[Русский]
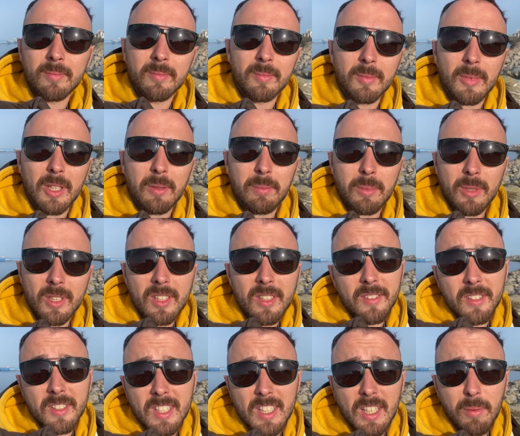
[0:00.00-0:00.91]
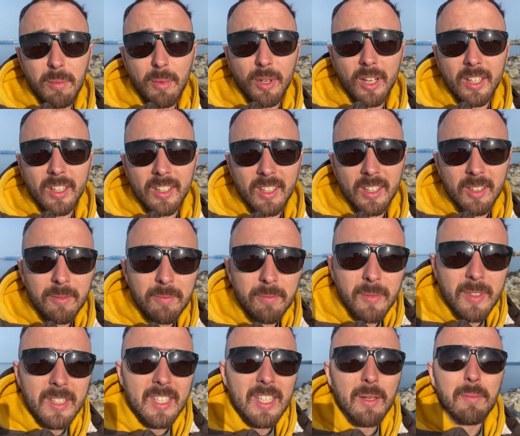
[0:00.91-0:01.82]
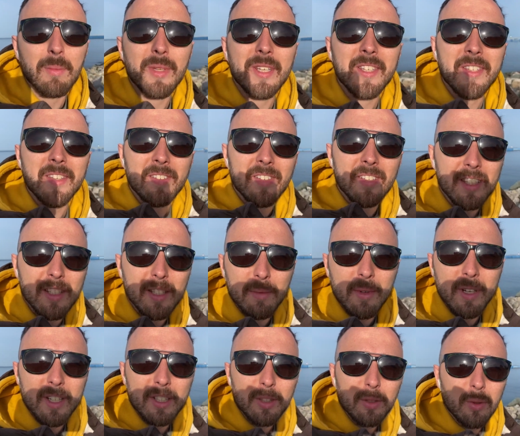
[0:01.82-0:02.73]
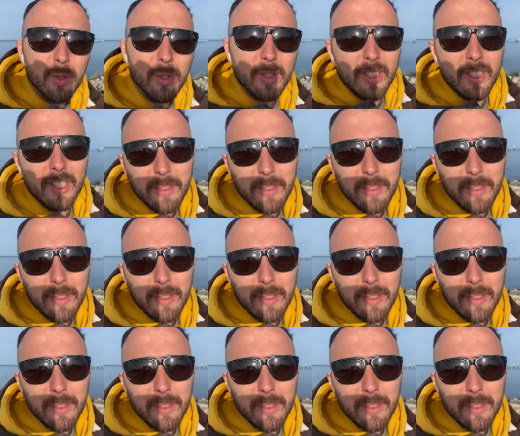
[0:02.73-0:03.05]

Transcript: подписывайтесь на мой канал, записывайтесь на мои экскурсии,